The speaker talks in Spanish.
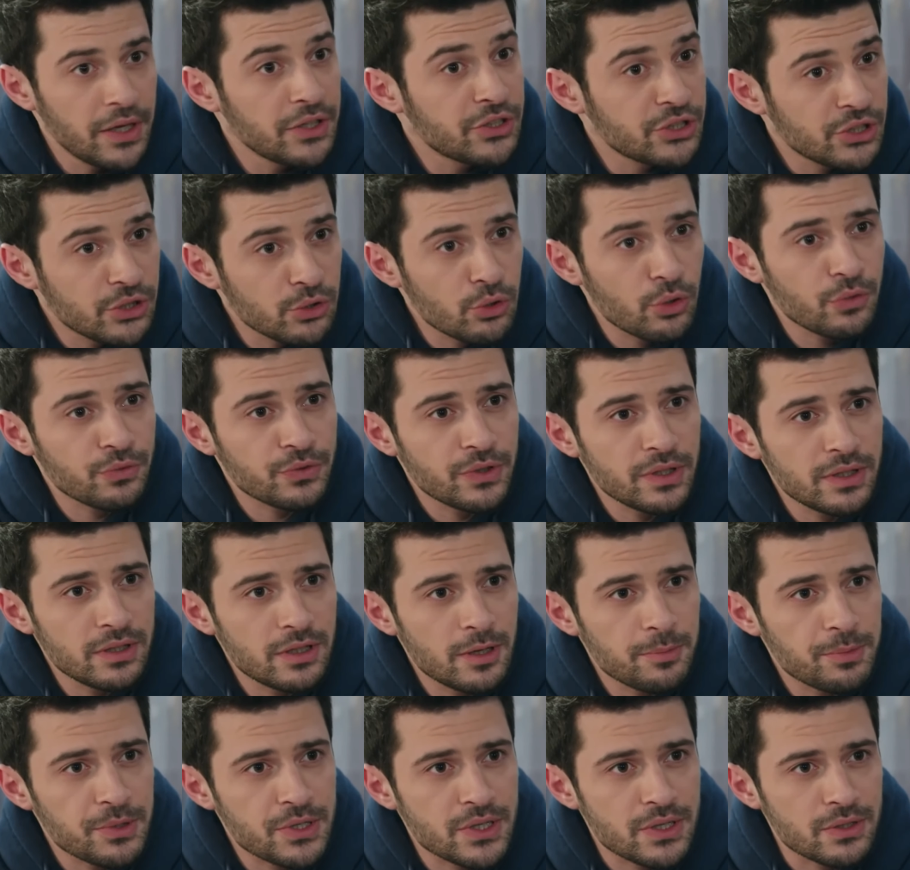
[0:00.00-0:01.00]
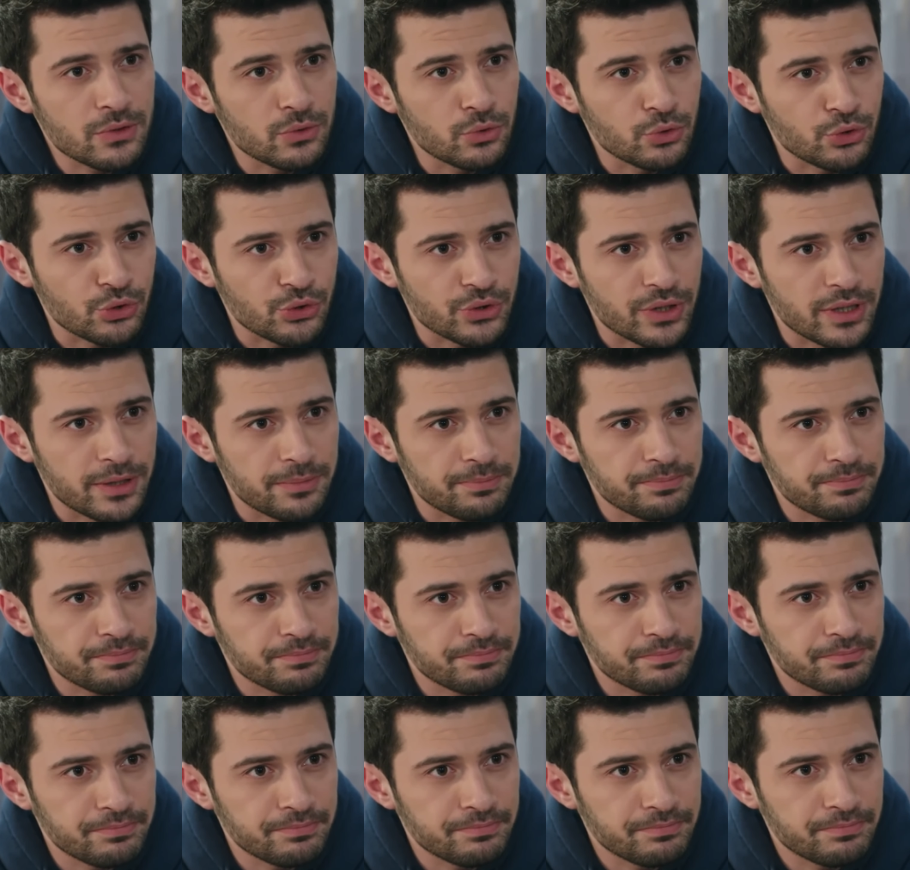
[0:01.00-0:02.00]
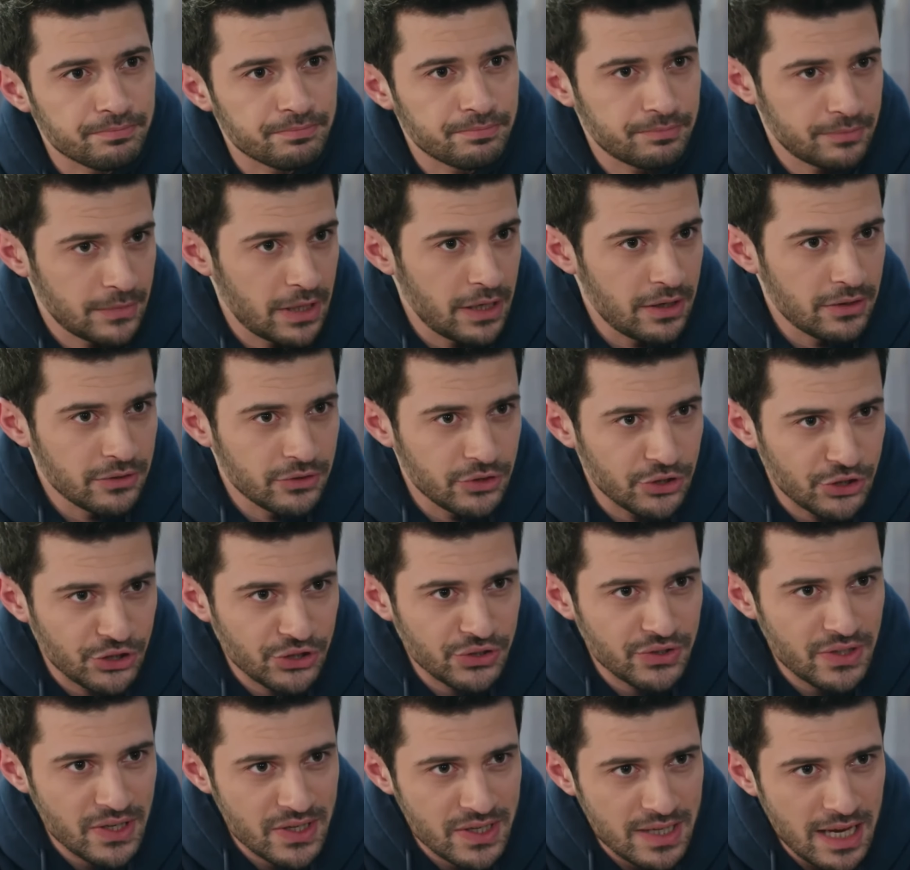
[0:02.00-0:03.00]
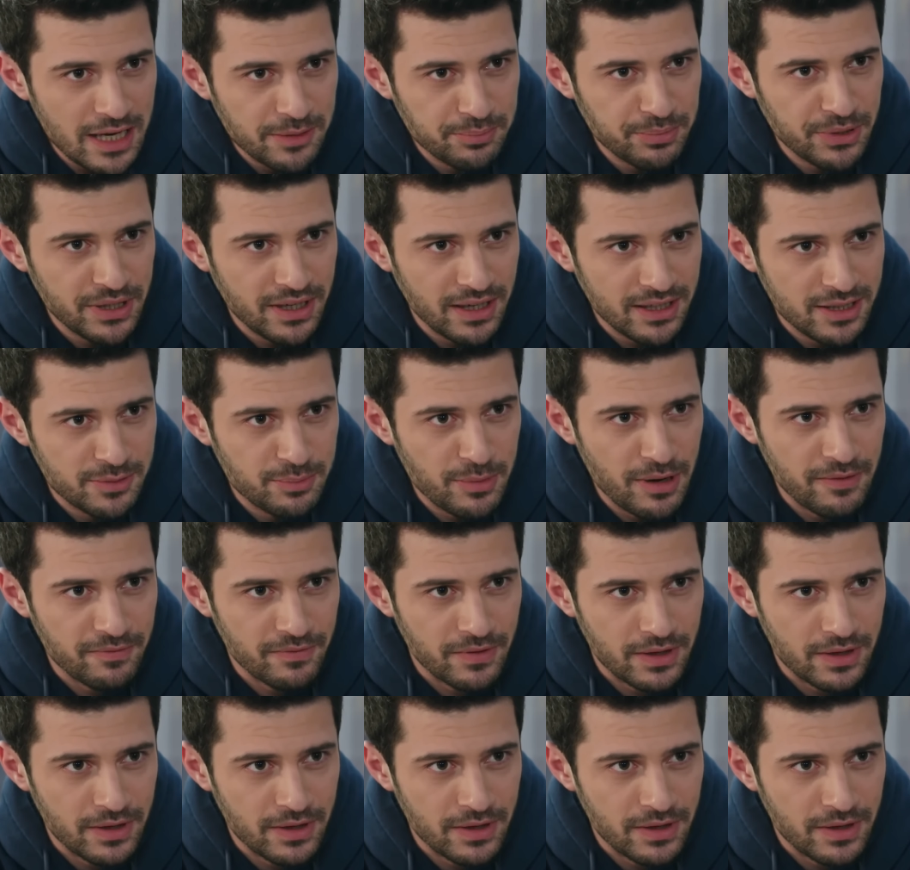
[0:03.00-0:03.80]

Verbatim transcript: Pensemos en la estructura de ellas. Tienen una capa exterior